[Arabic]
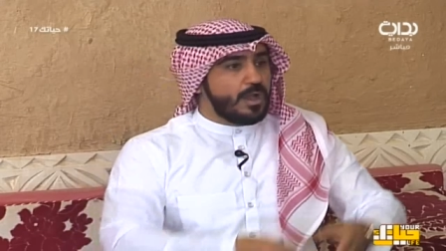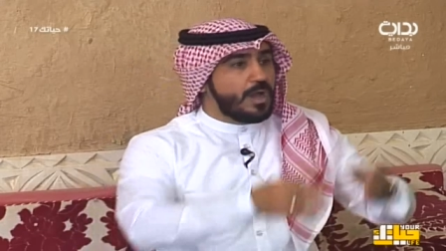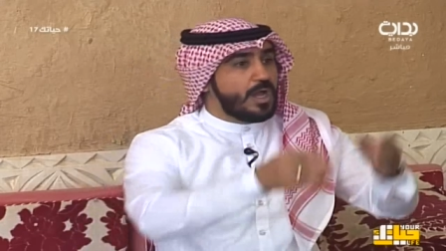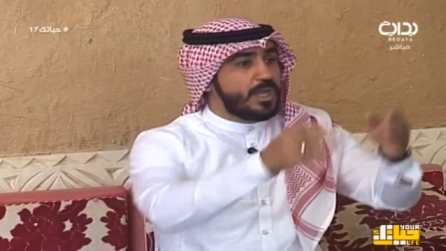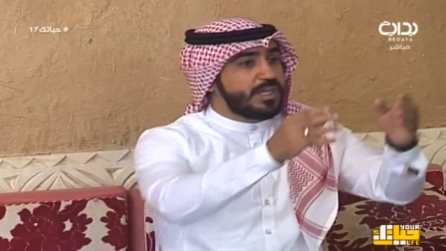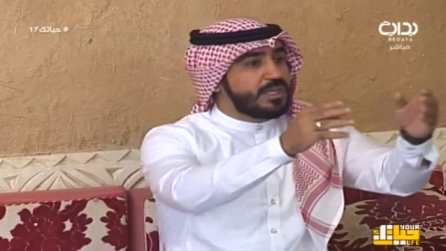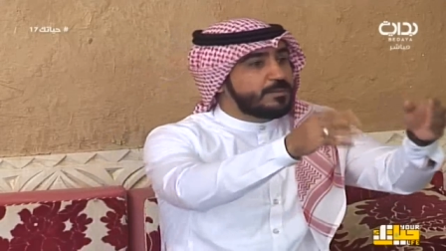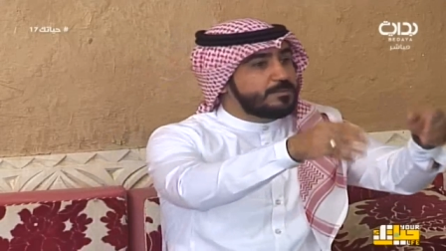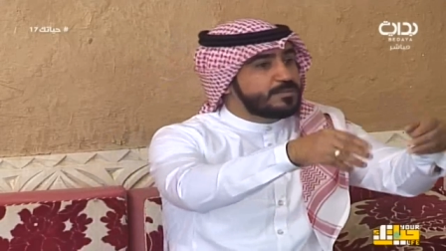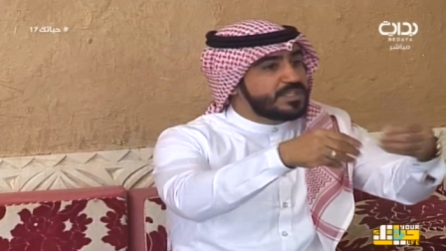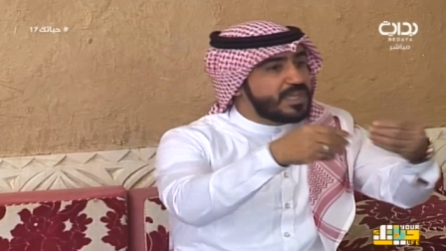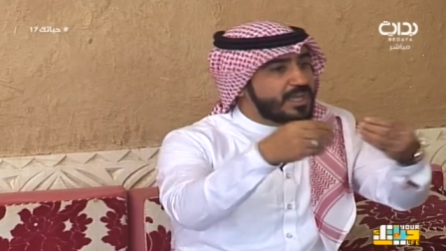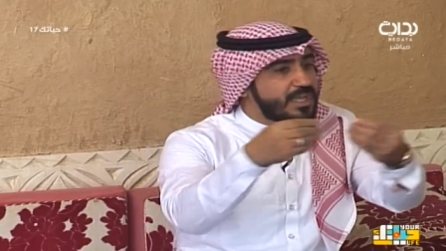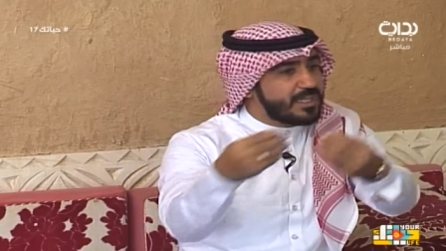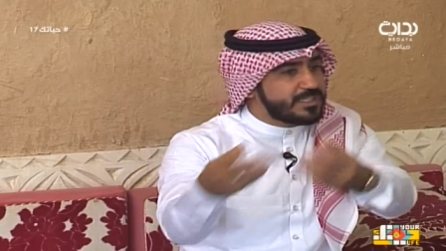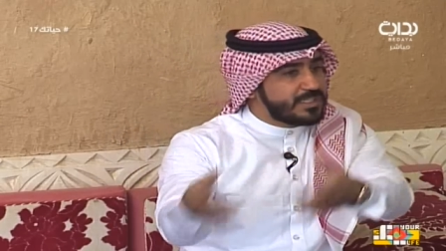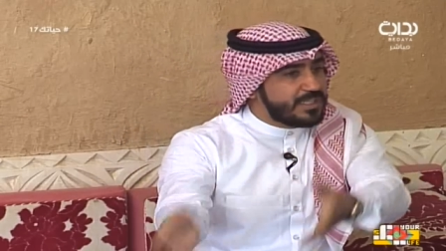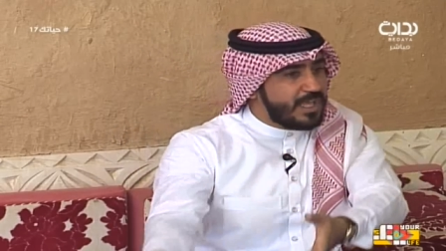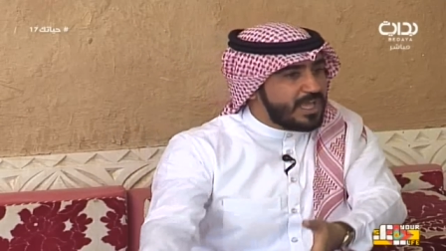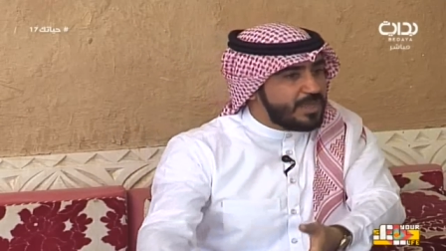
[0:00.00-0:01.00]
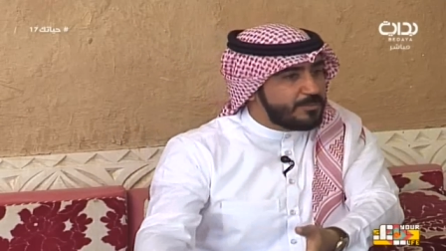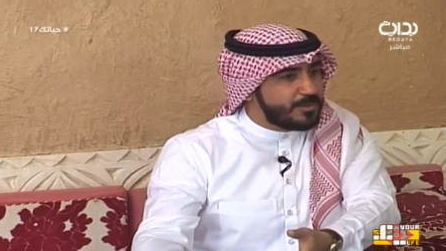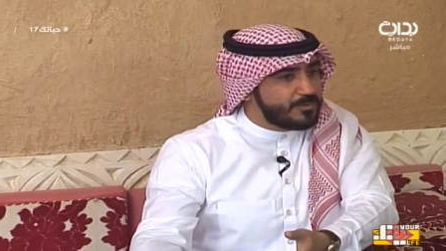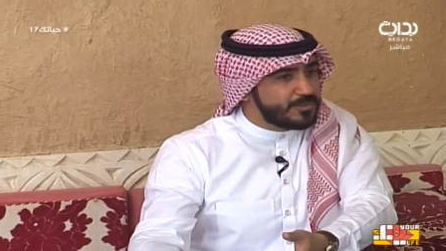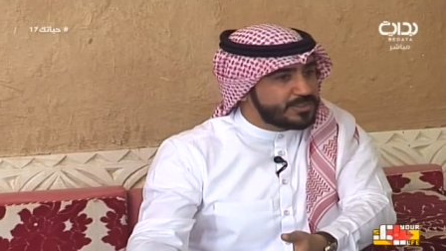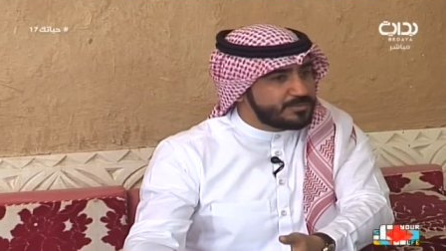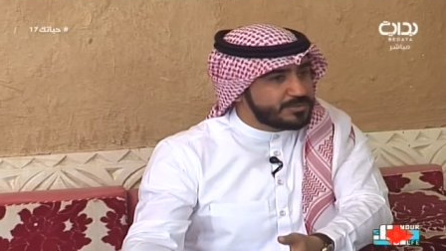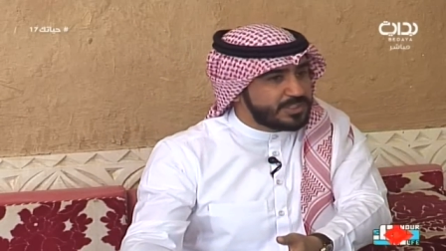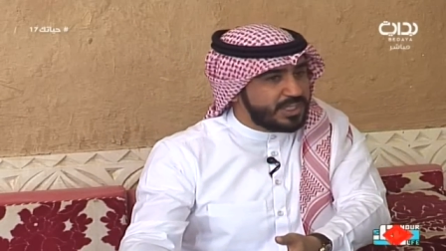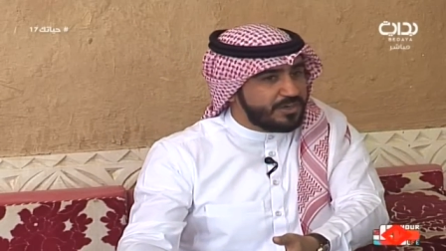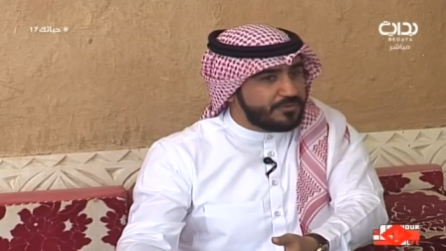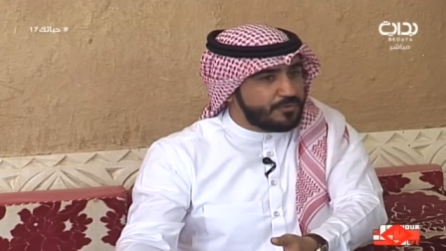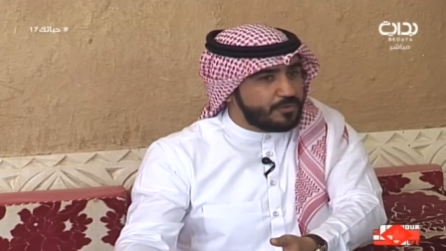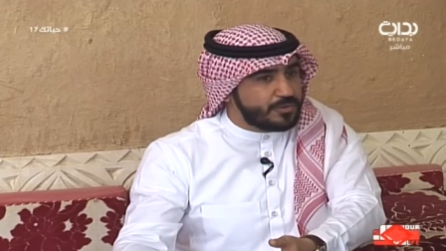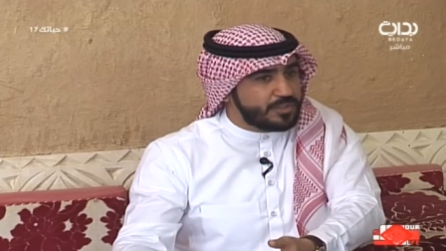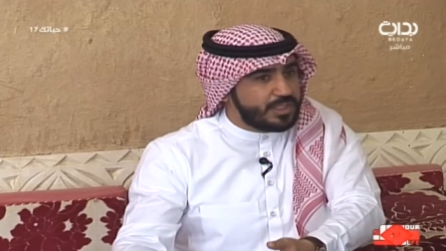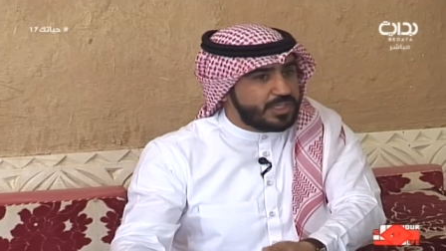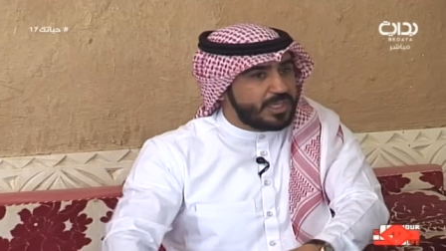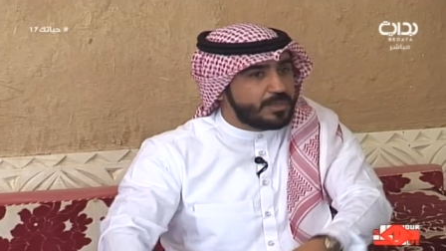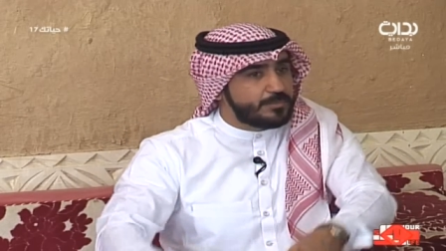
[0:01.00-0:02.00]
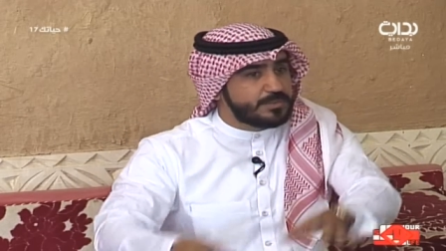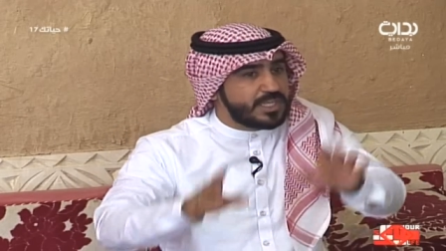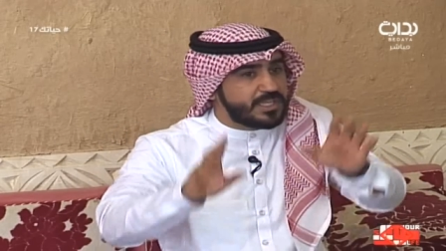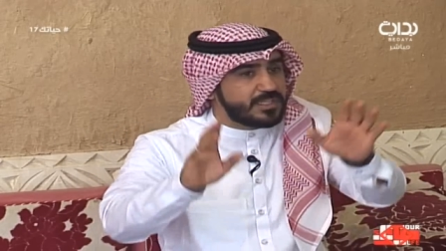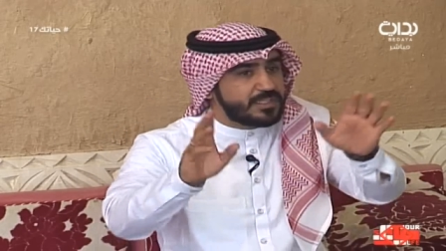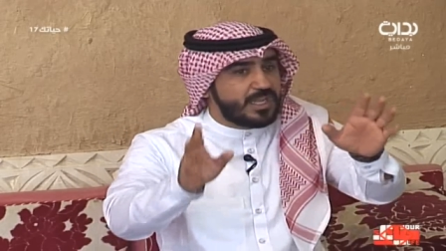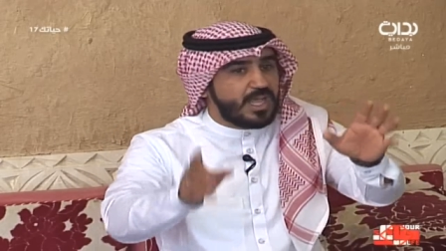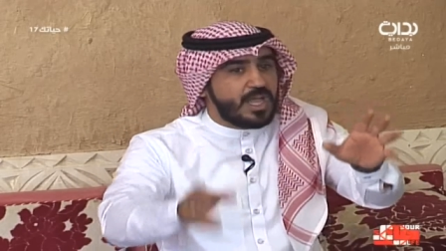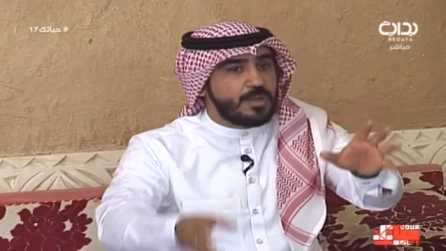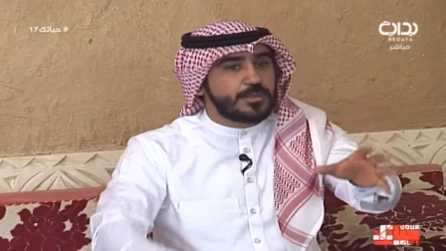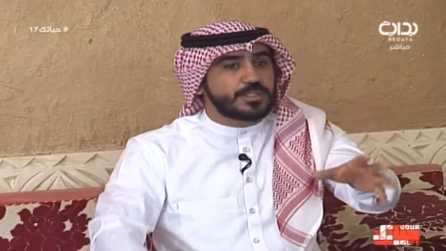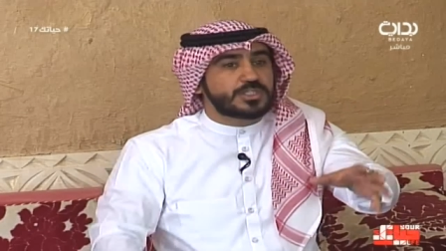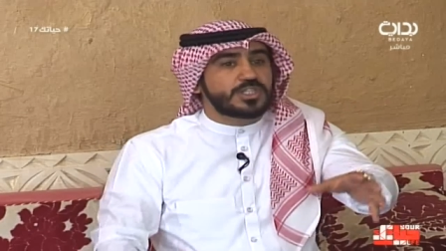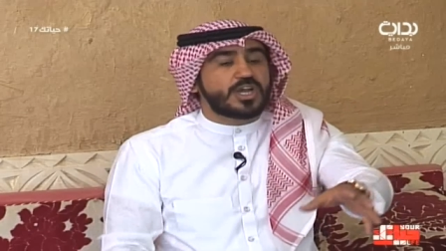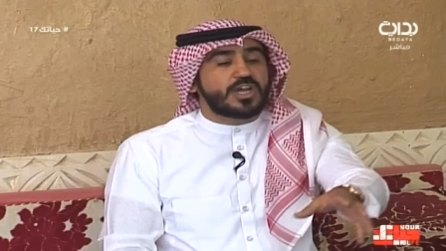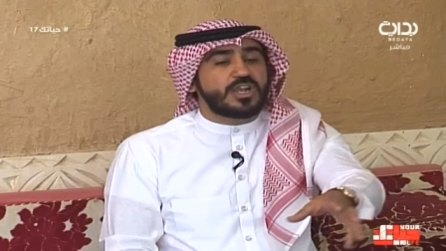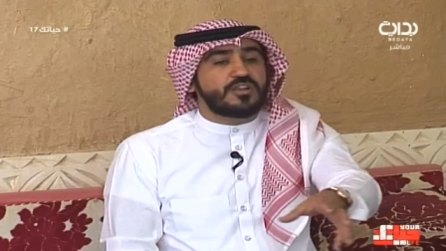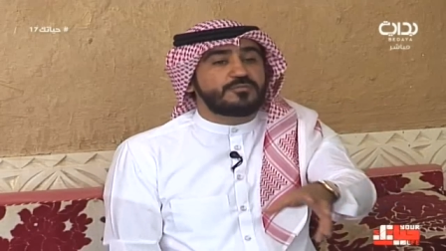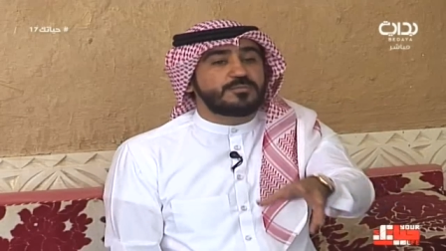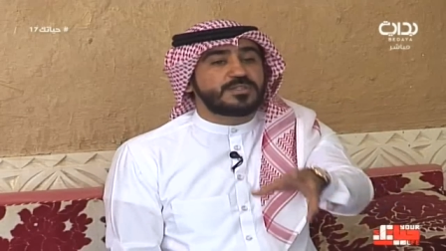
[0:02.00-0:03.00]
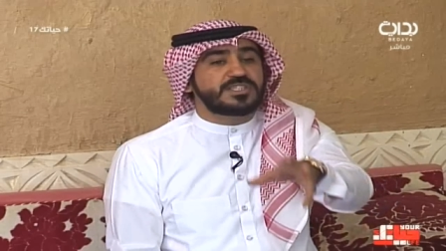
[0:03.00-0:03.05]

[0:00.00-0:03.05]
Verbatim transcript: احيانا بدايات الحمل وانتم تعرفون احيانا بدايه الحمل تخلف إيه.